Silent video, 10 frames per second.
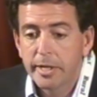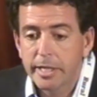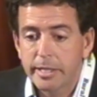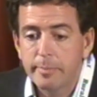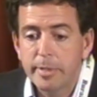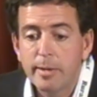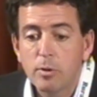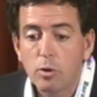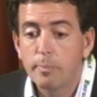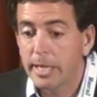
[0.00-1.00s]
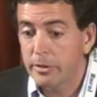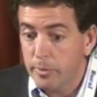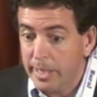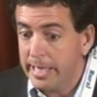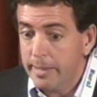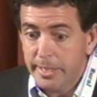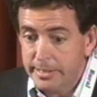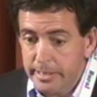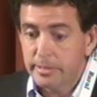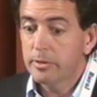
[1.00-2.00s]
que terminamos comprando varias
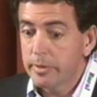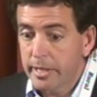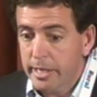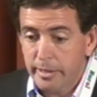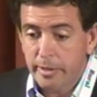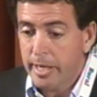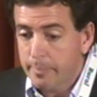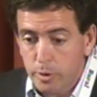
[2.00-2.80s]
veces en,